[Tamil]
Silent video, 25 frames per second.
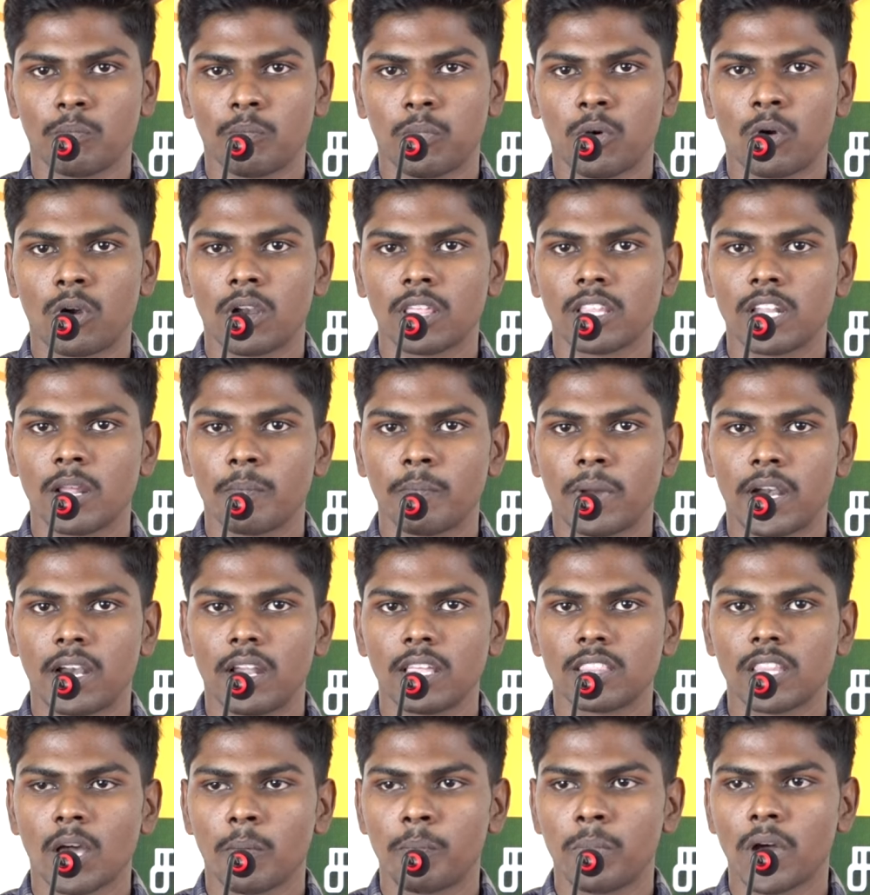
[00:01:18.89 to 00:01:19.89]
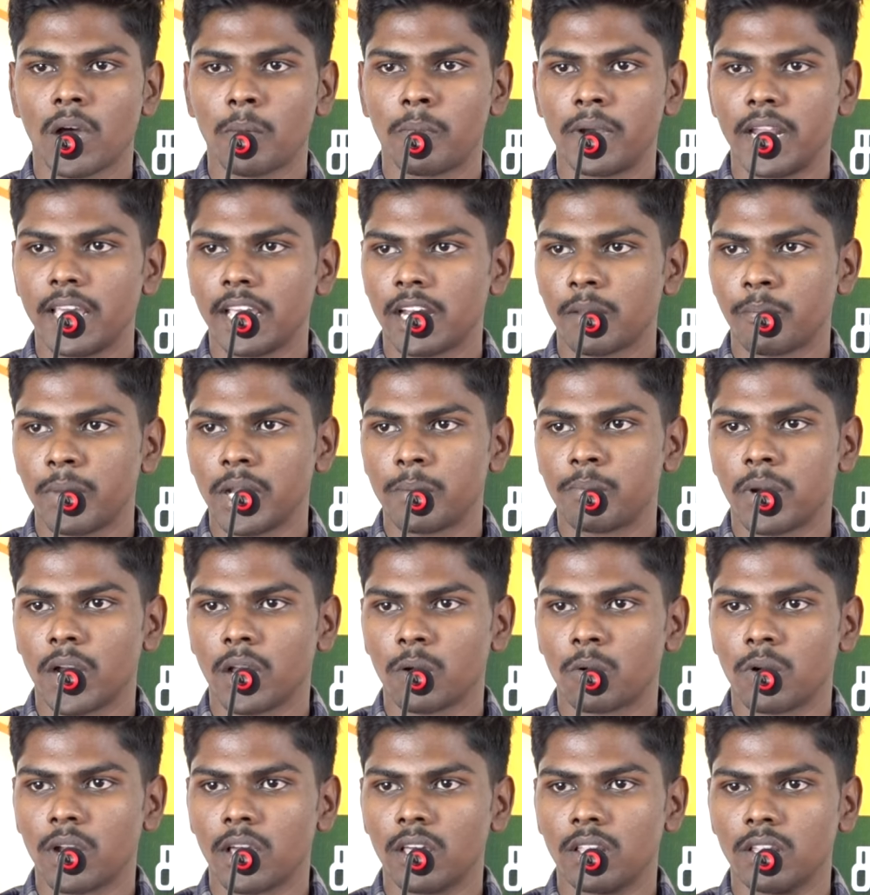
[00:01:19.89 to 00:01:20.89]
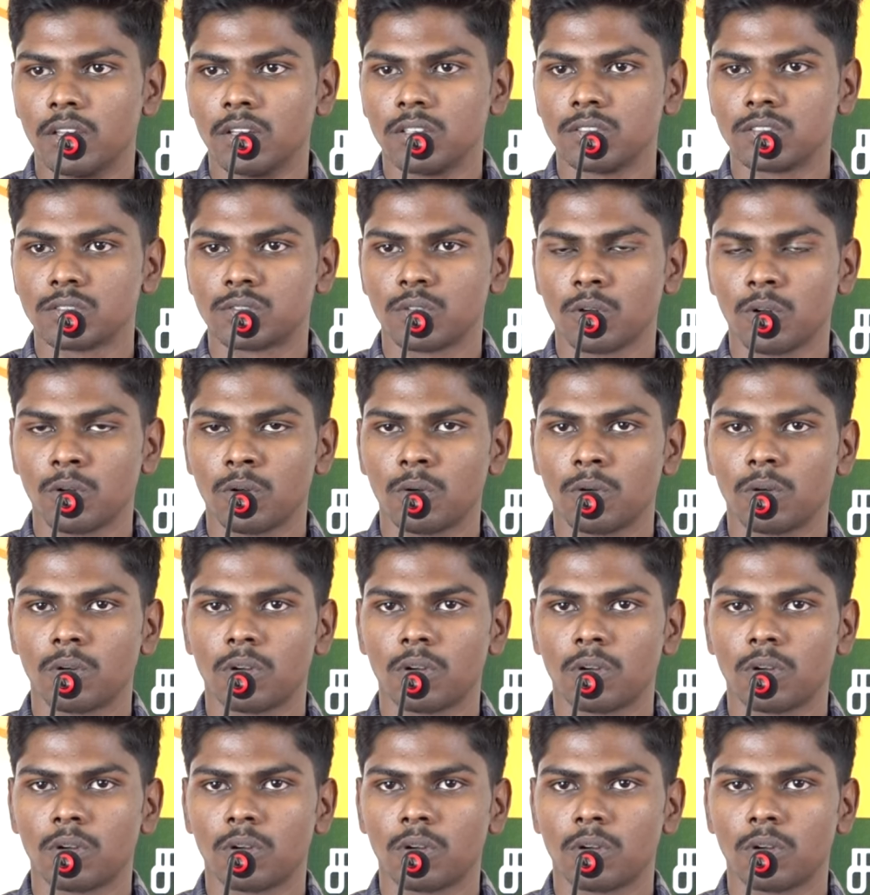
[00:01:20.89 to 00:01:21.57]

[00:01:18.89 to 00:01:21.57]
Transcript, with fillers: போன தடவை பண்ண தப்பாக அப்படியே ரிப்பீட் பண்ணக்கூடாது ஸோ